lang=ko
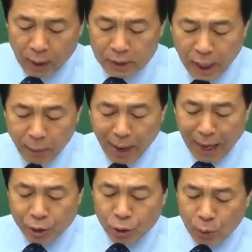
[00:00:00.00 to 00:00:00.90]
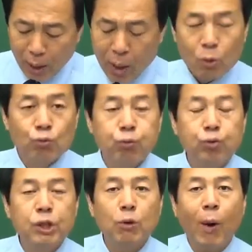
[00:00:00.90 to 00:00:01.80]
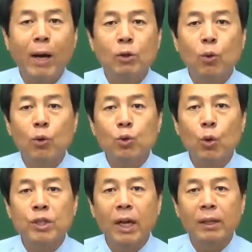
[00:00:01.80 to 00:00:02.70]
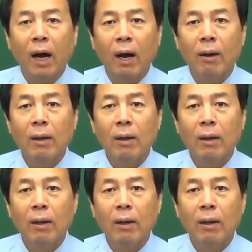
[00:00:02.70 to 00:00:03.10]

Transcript: 생활 안정과 구직 활동을 촉진한다.